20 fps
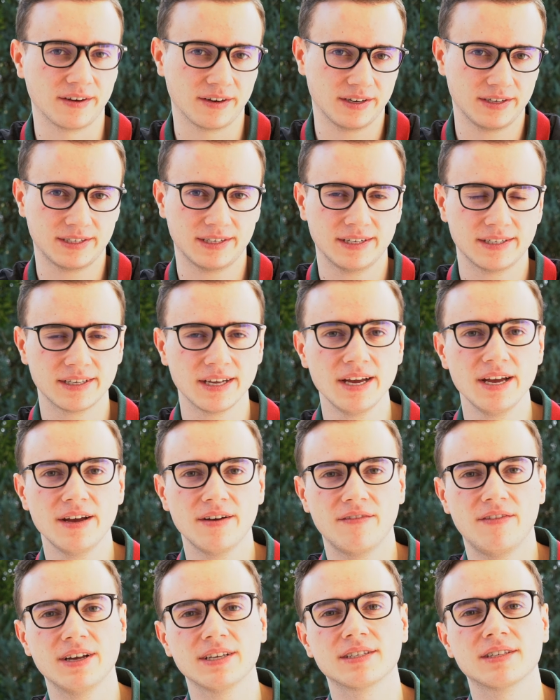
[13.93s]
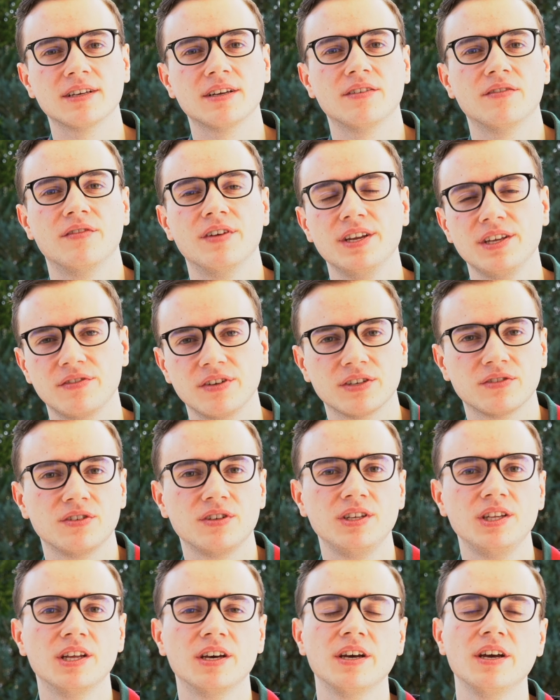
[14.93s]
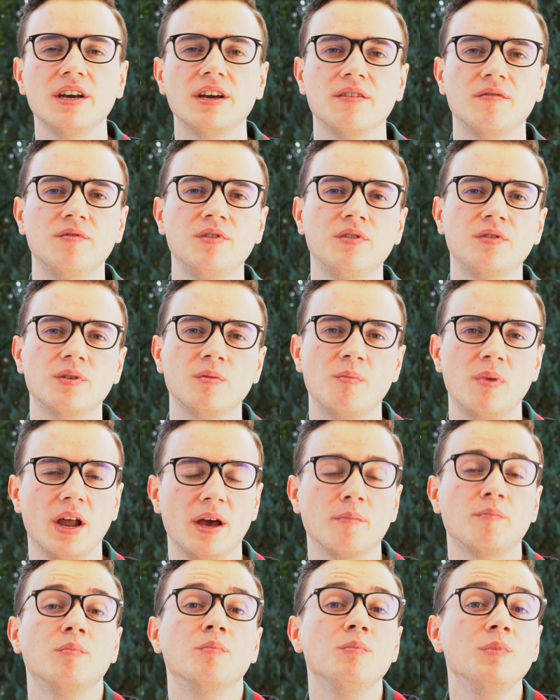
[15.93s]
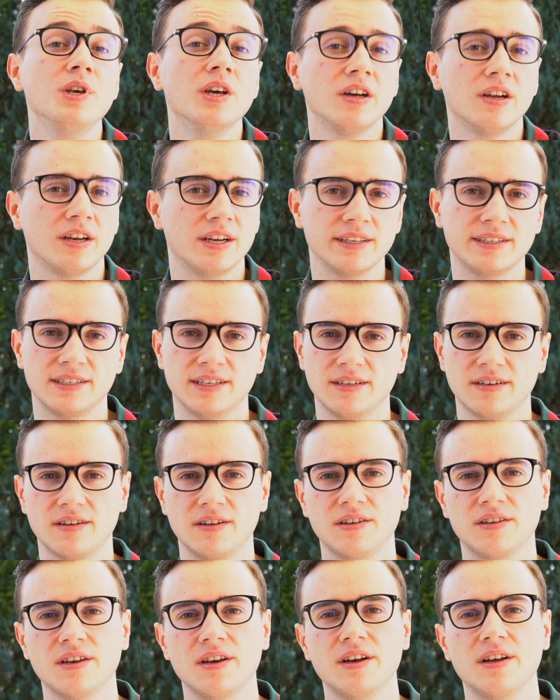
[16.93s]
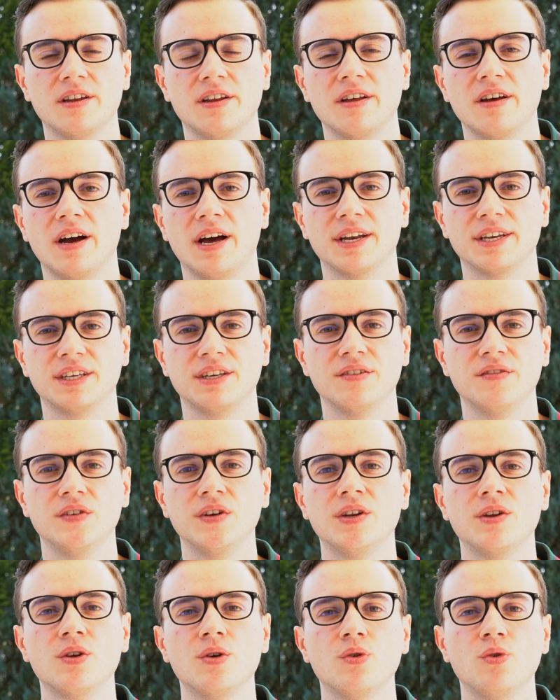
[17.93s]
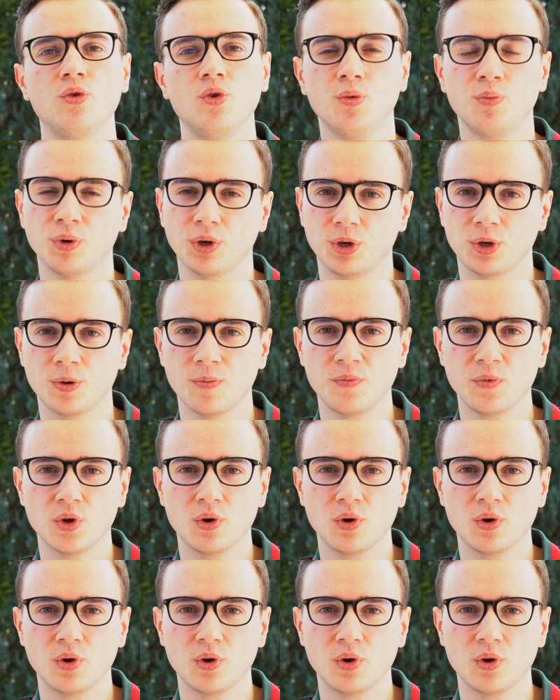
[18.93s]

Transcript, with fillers: Das heißt, was, wenn ich was verdiene, wie viel bleibt mir letztendlich naja, an Gewinn übrig.